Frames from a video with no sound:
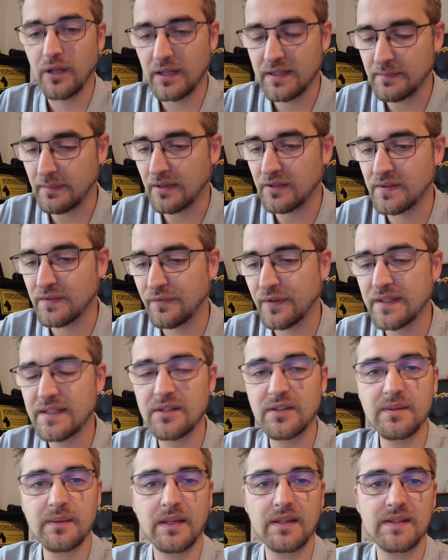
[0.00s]

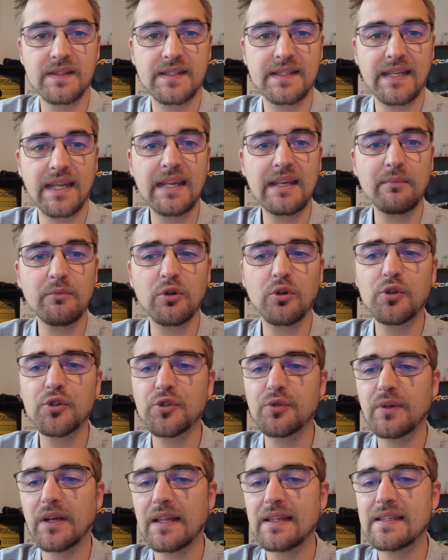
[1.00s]
2014, äh, 2010 im
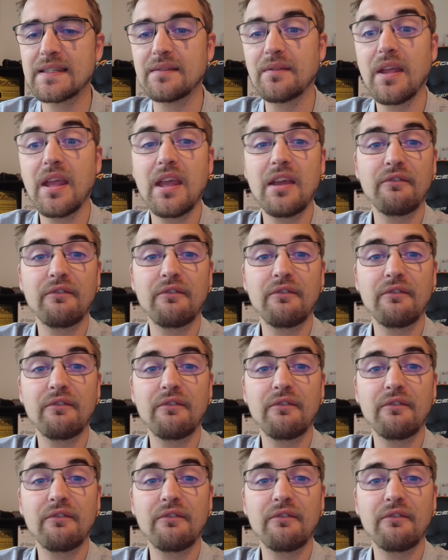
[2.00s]
Großen und Ganzen,